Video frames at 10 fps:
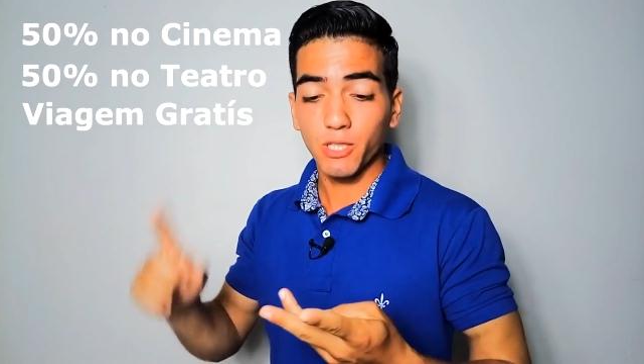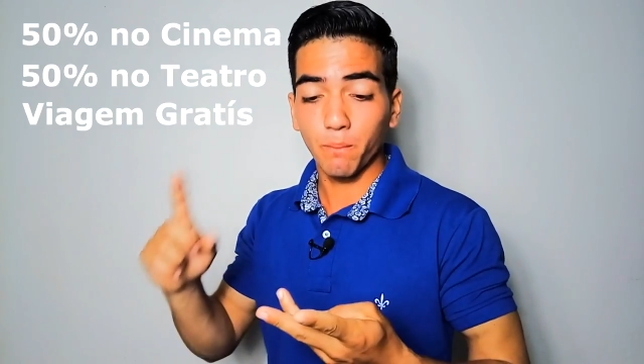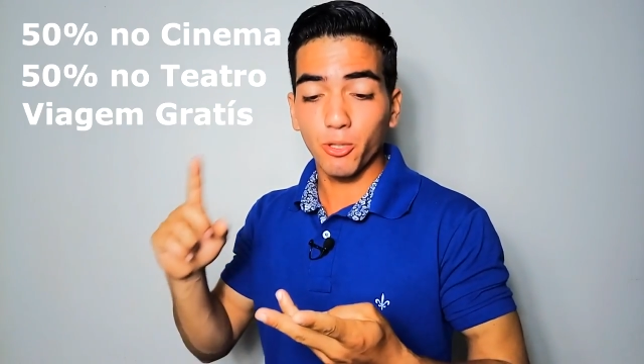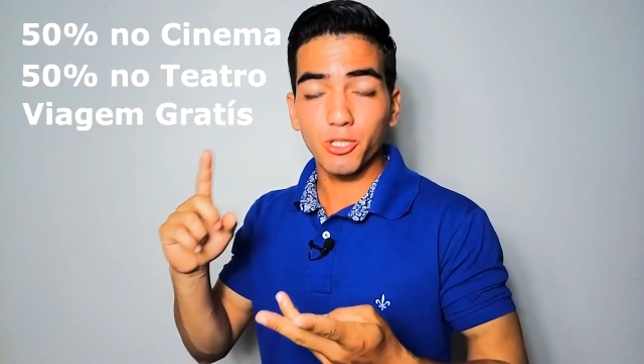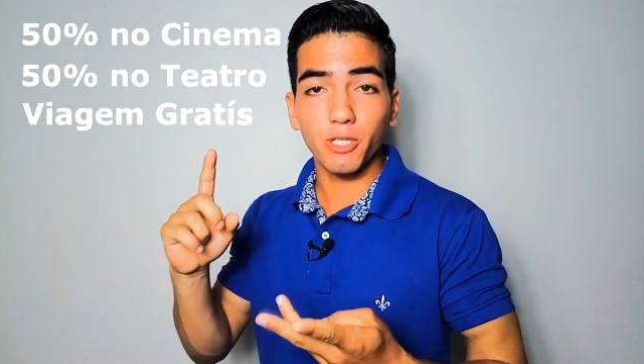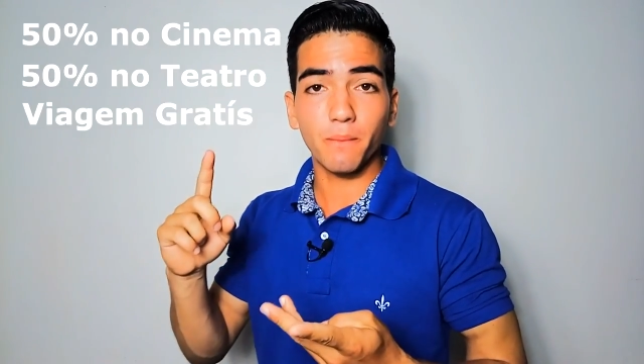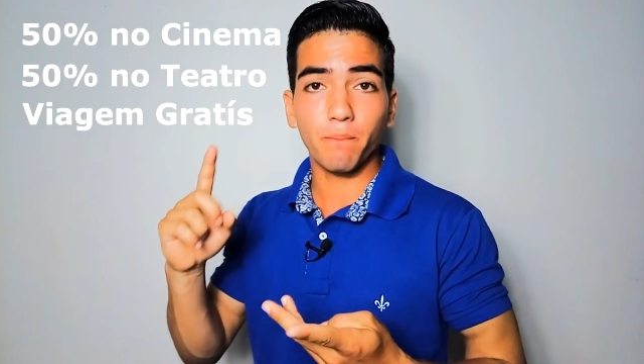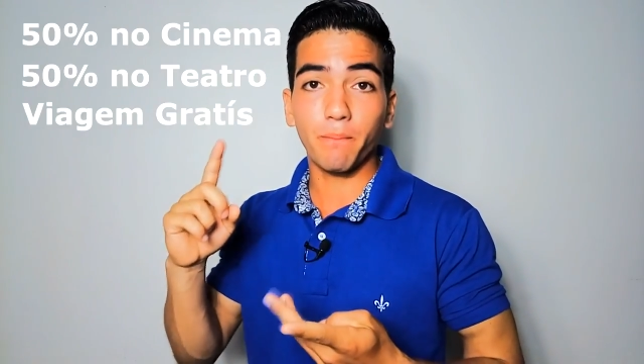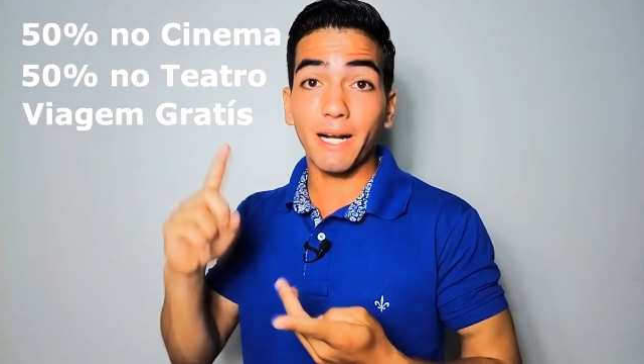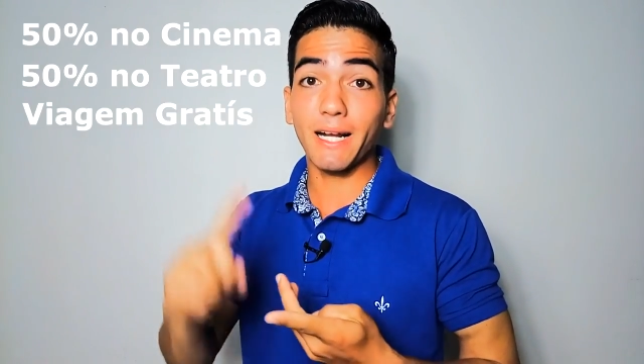você pode
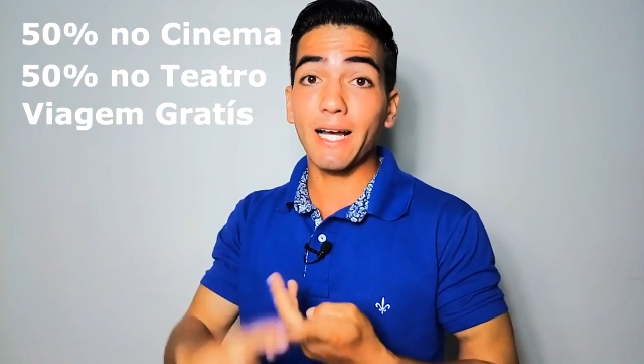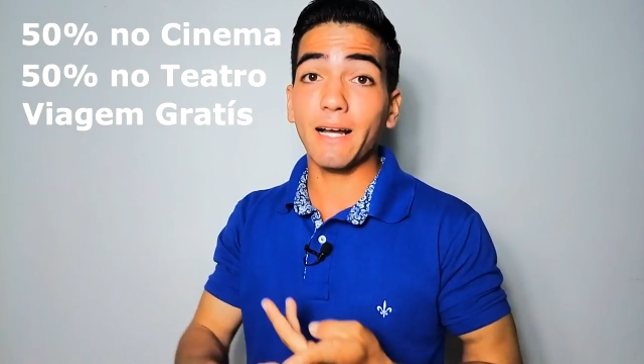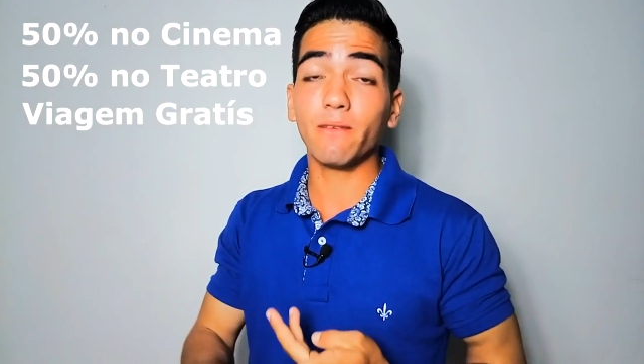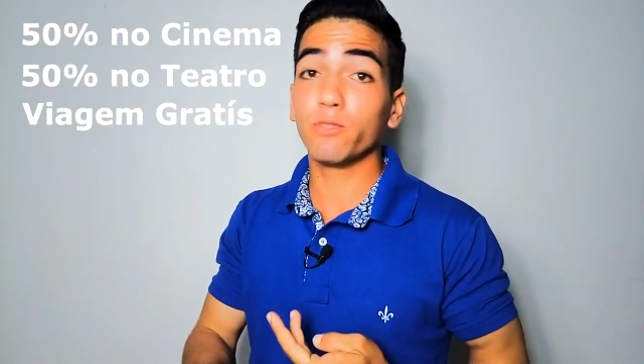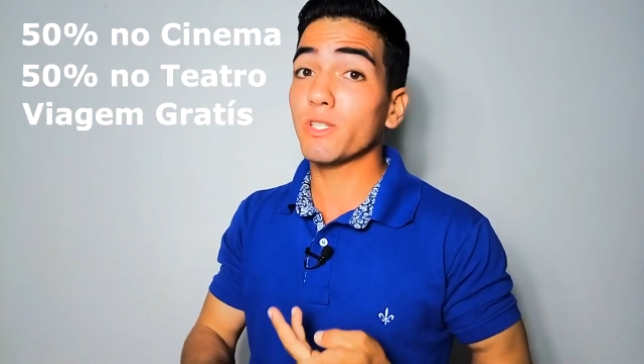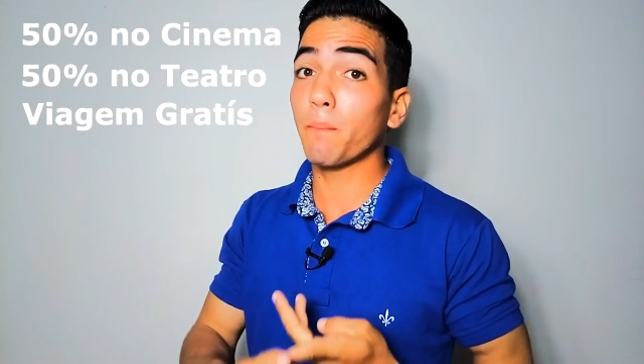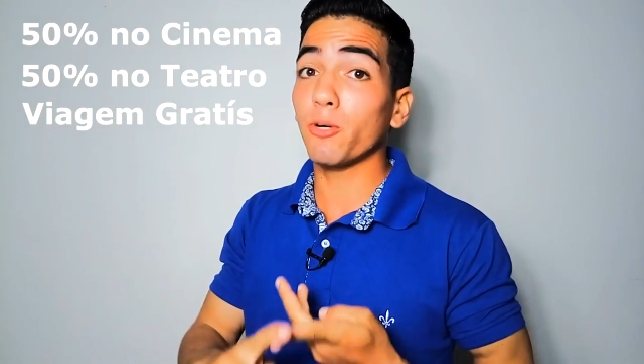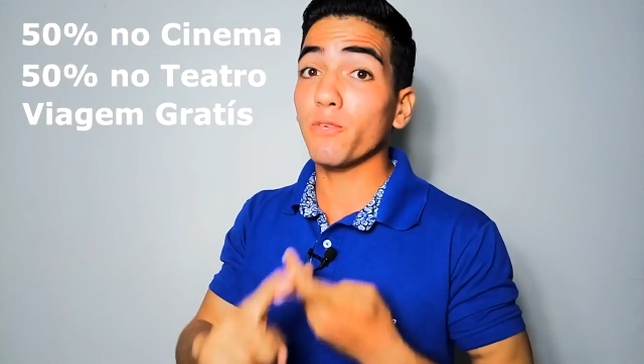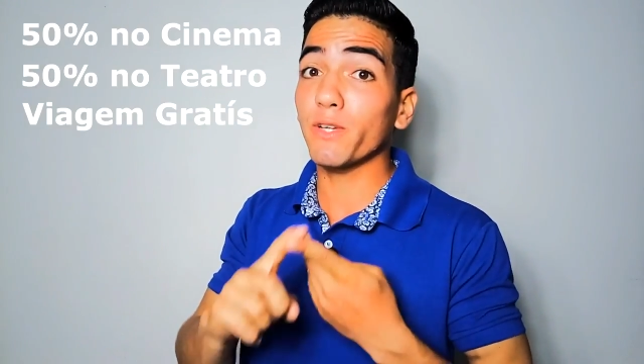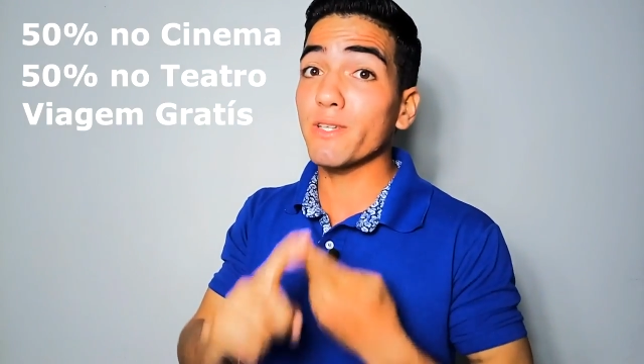pagar, você
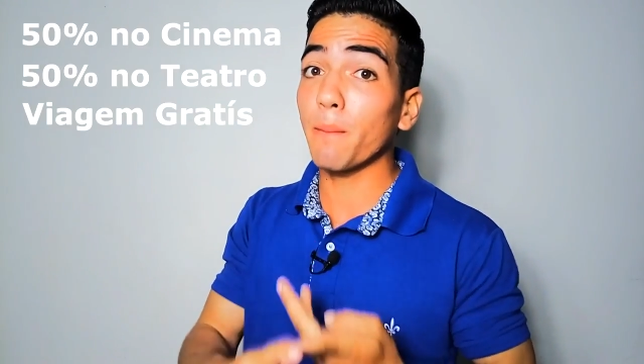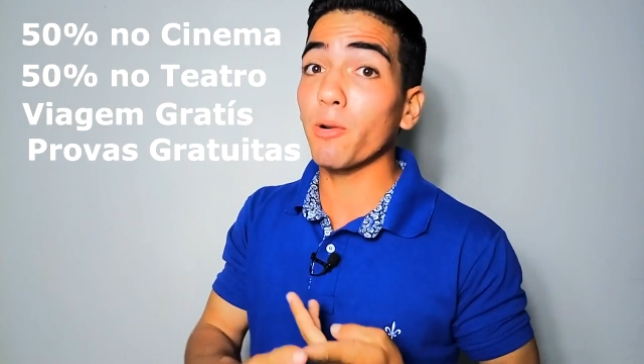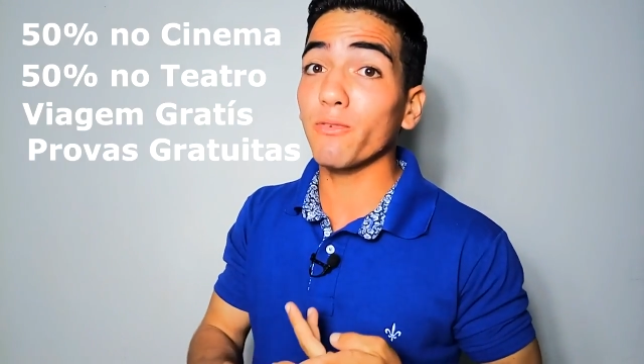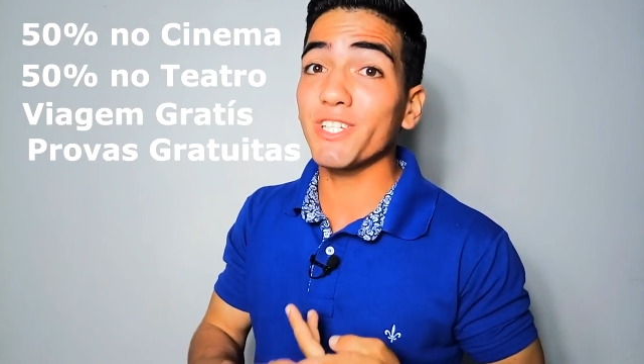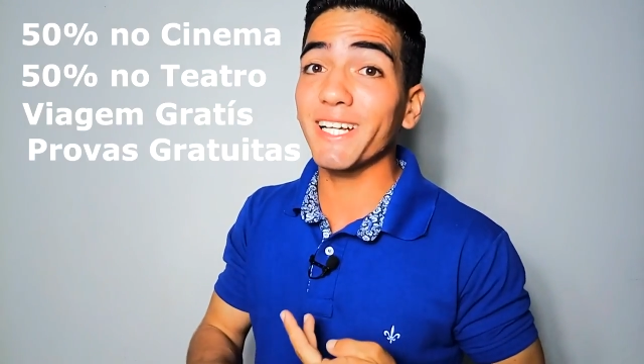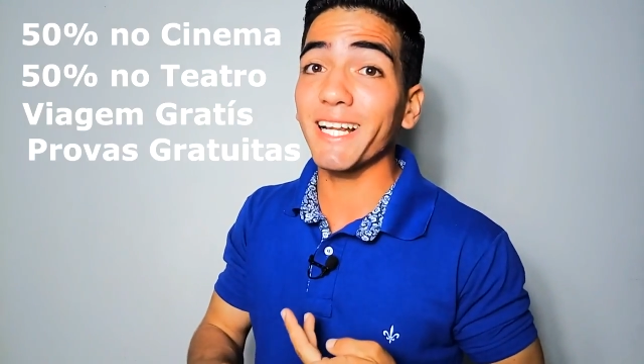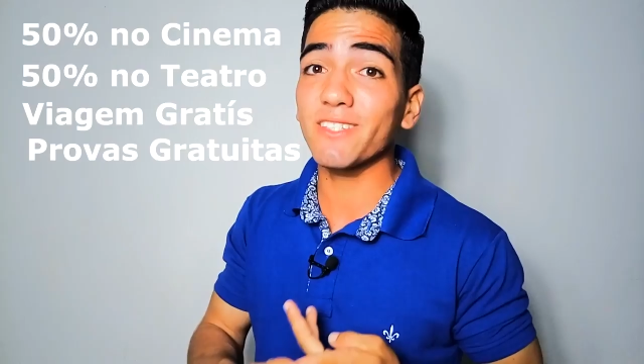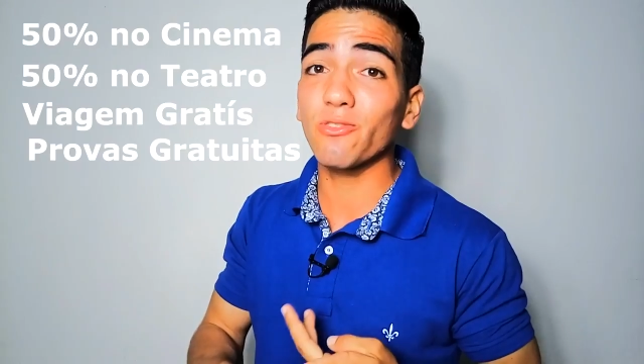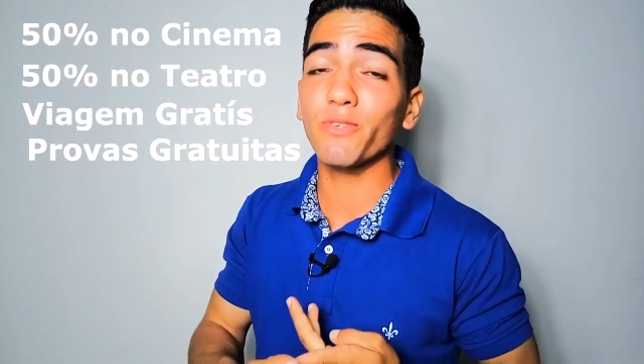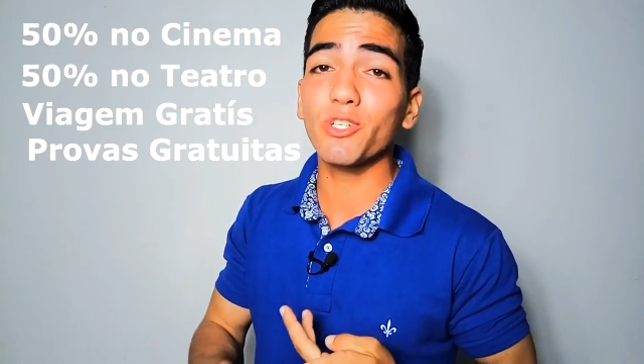pode fazer a prova de
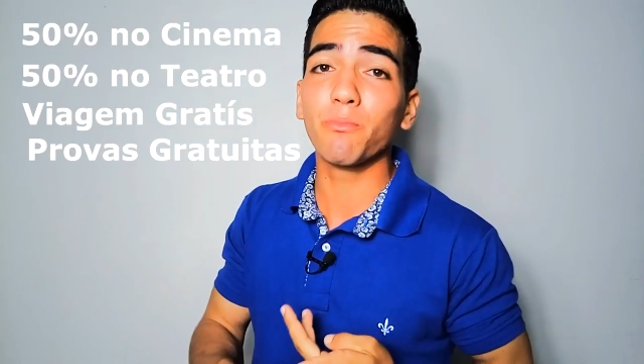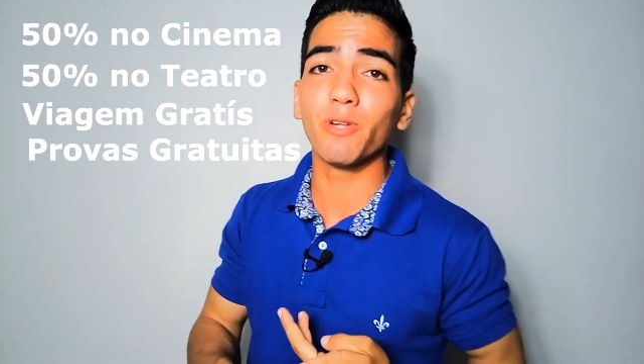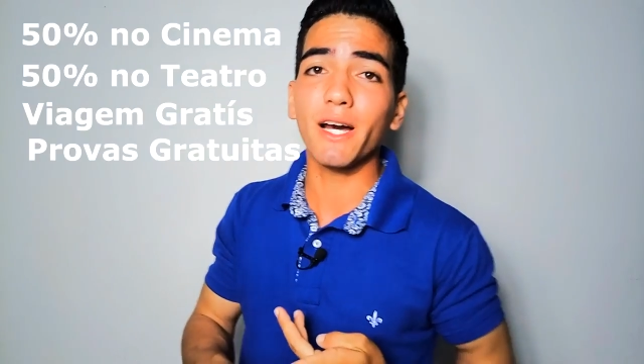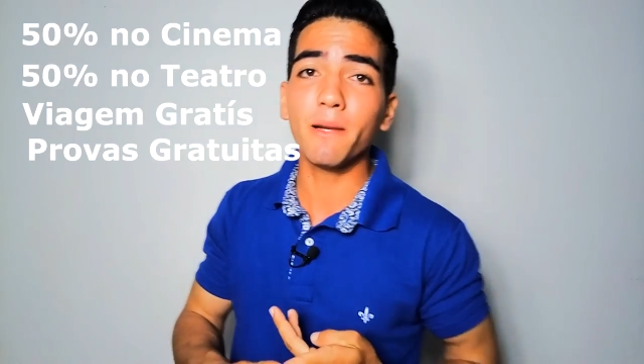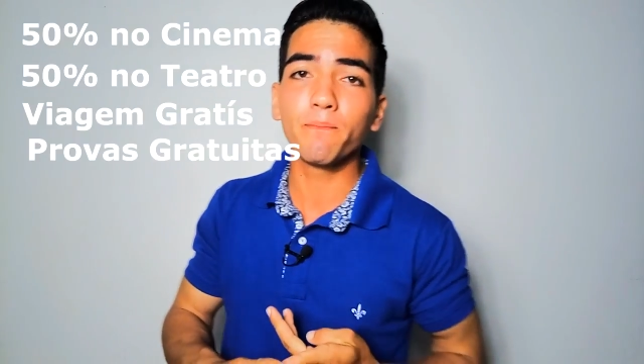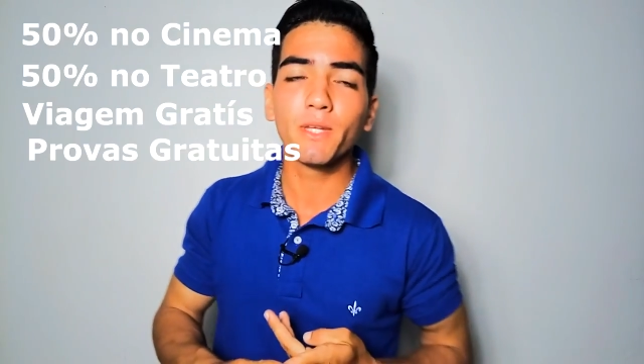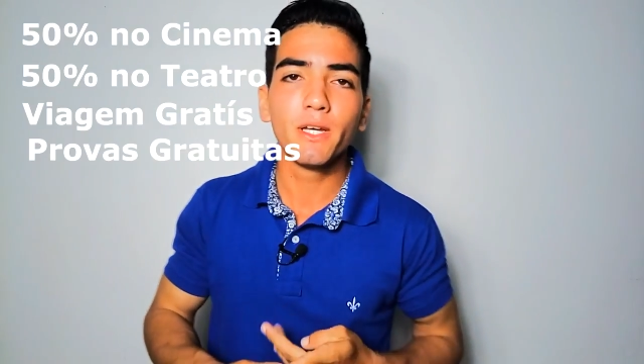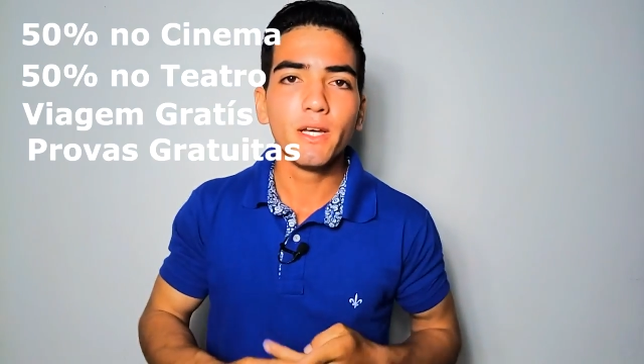graça no vestibular.